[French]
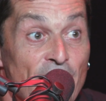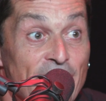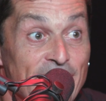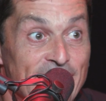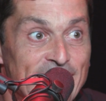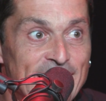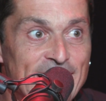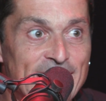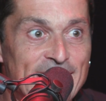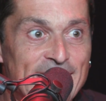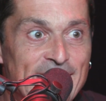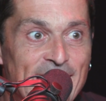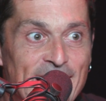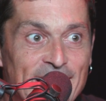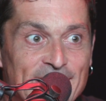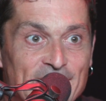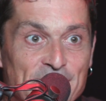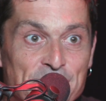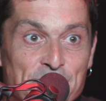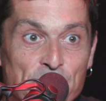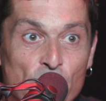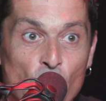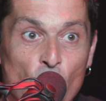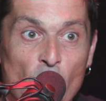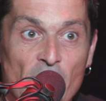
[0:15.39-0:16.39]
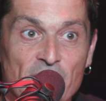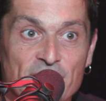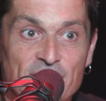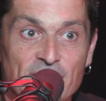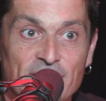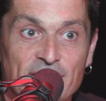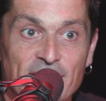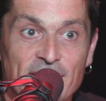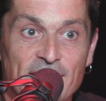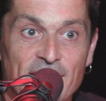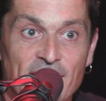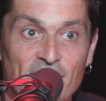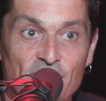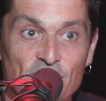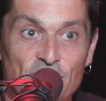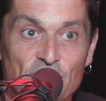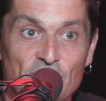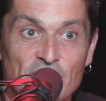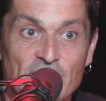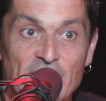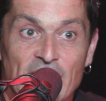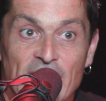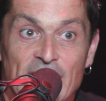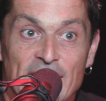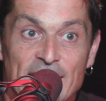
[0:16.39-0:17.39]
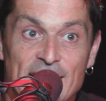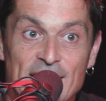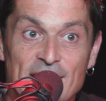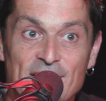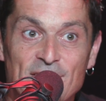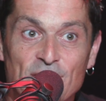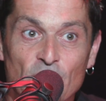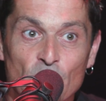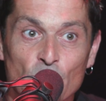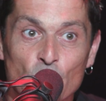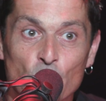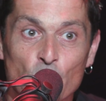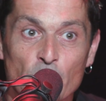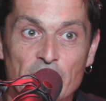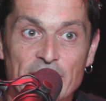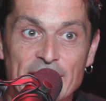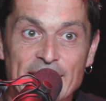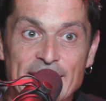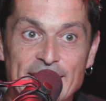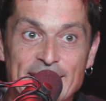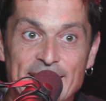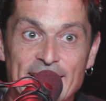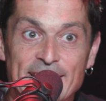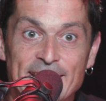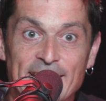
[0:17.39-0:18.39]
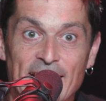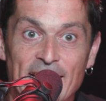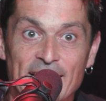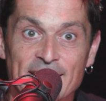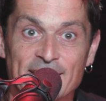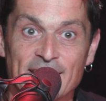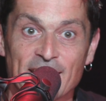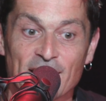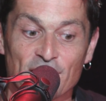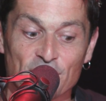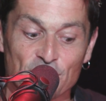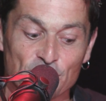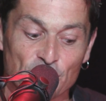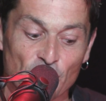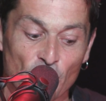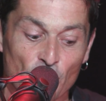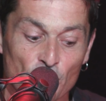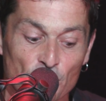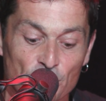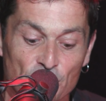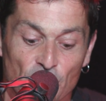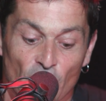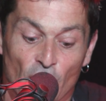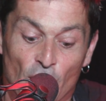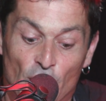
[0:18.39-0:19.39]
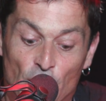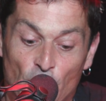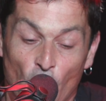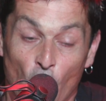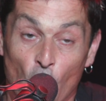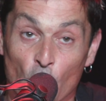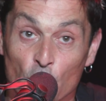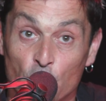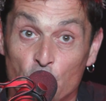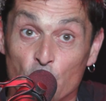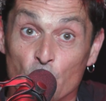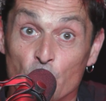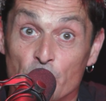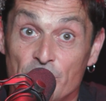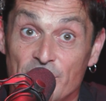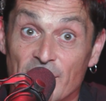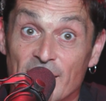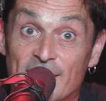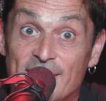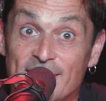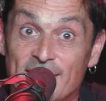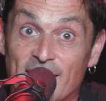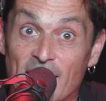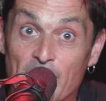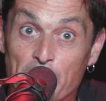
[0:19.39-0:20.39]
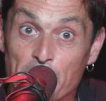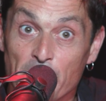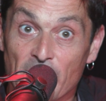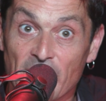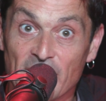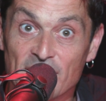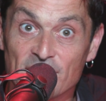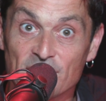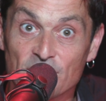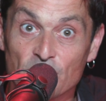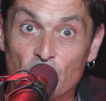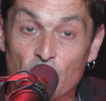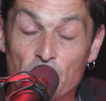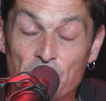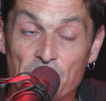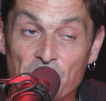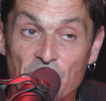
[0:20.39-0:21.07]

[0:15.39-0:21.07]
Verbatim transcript: Il y a des fois cette énergie qui se nourrit des dernières chances quand tout était presque